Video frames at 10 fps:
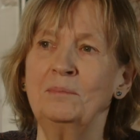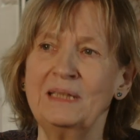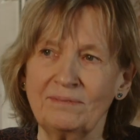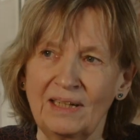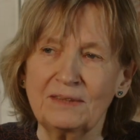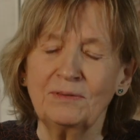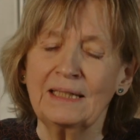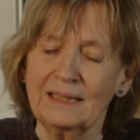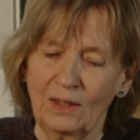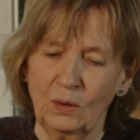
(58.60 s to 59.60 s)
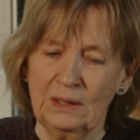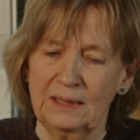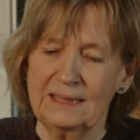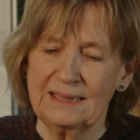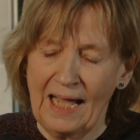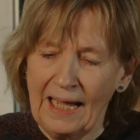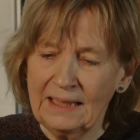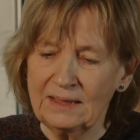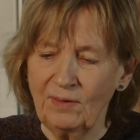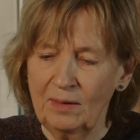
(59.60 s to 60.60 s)
Damals war es wirklich auch eine
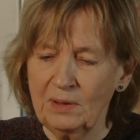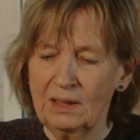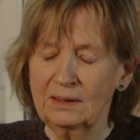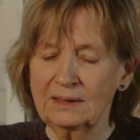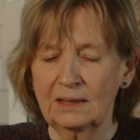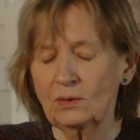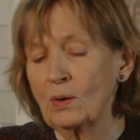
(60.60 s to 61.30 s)
Zeit. Wir haben dann gesagt,